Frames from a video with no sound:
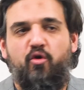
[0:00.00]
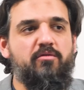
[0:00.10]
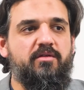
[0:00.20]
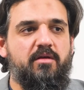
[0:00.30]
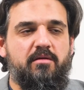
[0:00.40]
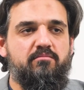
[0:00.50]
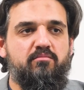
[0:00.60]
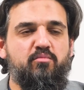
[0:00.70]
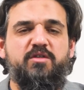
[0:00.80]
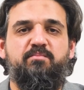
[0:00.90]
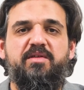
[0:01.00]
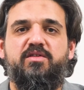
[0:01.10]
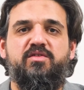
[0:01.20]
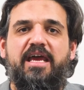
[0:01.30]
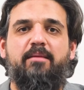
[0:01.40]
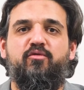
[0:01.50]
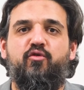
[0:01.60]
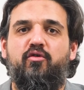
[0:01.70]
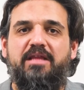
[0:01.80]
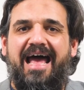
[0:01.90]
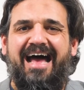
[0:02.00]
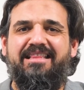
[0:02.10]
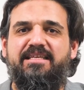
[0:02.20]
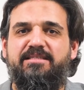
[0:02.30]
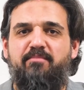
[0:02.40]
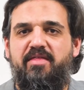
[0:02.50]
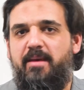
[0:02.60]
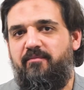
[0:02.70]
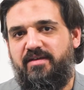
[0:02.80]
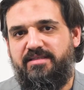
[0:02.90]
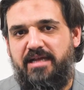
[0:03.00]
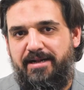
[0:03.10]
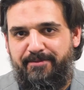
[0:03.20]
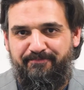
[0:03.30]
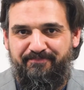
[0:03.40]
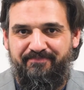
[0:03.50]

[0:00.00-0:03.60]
und muss bis zu seinem Tod an diesem Method festhalten.